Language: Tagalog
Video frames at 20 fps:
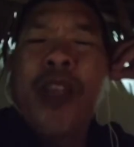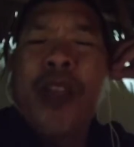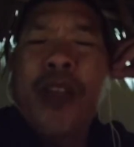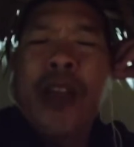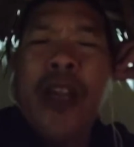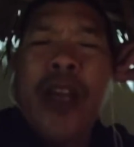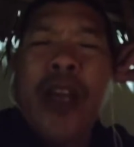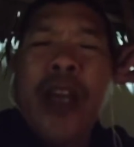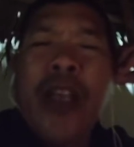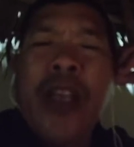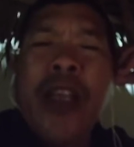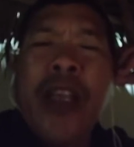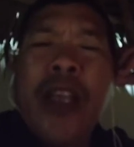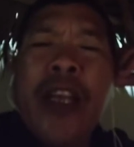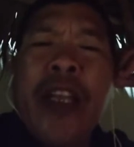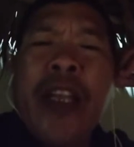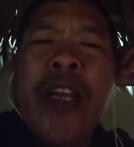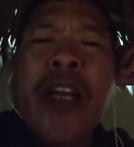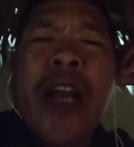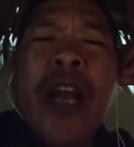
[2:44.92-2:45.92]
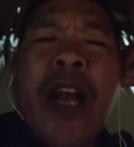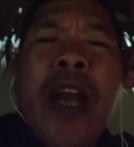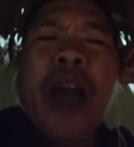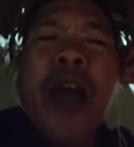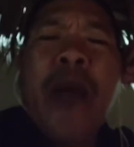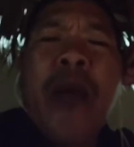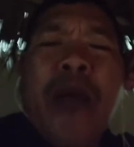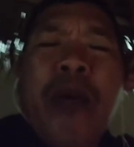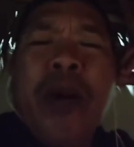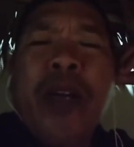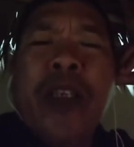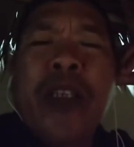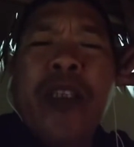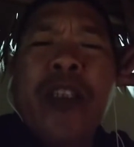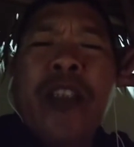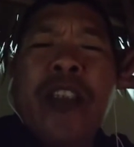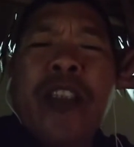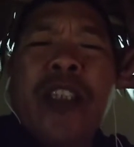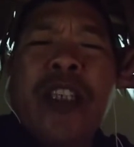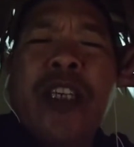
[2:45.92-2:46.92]
Dahil ikaw
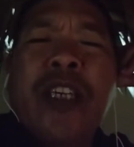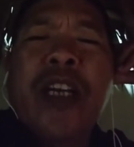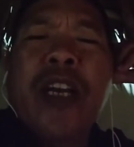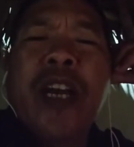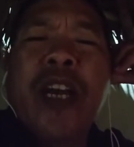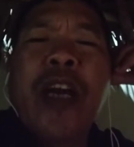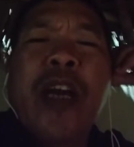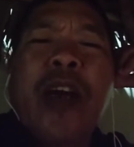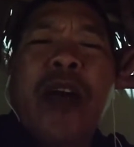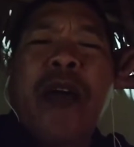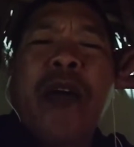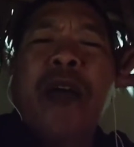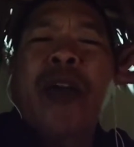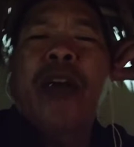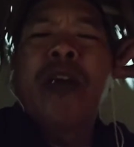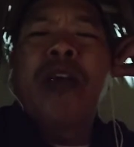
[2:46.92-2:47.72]
ang sigaw ng